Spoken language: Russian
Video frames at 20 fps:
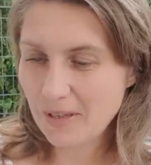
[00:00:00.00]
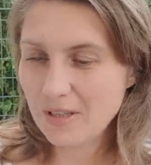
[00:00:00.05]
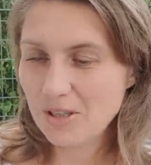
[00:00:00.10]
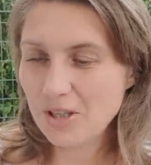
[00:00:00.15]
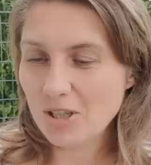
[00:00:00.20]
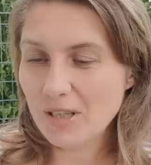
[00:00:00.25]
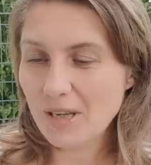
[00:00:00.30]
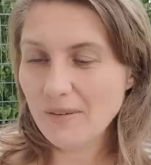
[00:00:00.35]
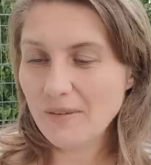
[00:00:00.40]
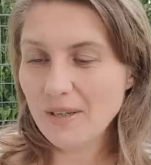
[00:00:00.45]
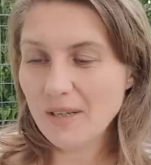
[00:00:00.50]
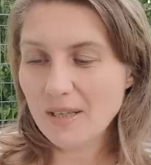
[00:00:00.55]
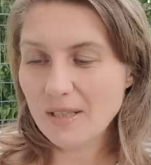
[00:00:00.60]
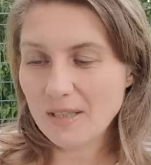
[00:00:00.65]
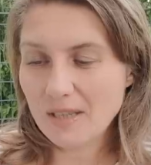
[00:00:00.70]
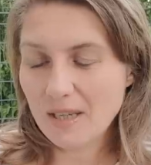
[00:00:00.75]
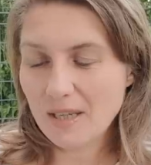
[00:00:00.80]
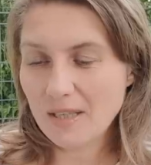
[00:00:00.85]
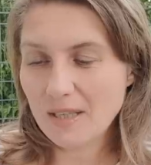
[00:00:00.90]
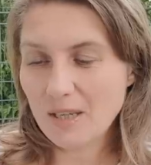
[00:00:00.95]
Человек
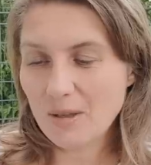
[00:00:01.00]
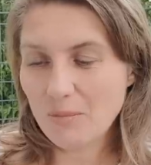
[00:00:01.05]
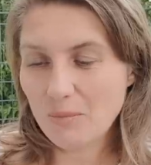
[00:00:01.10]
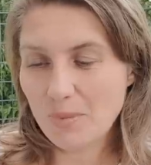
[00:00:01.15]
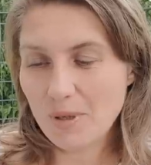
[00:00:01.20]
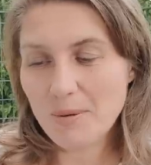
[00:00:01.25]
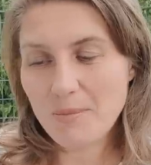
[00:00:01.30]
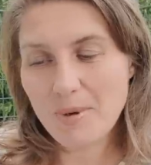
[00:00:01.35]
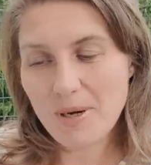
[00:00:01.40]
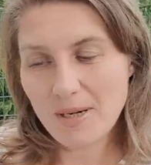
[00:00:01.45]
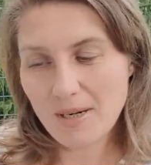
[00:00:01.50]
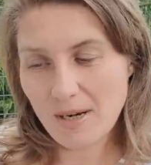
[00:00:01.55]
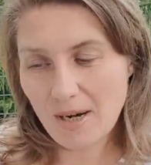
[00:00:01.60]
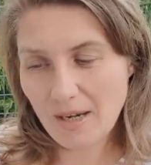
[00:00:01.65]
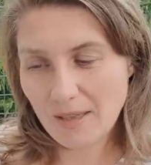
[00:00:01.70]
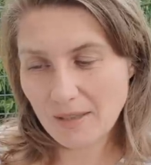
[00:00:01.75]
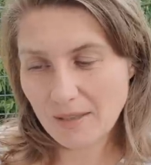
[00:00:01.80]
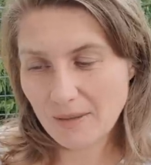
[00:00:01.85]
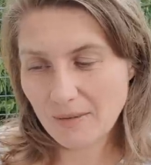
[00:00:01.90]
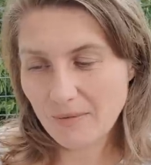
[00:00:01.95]
некий, бе
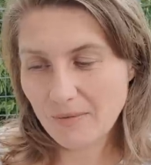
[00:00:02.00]
богат,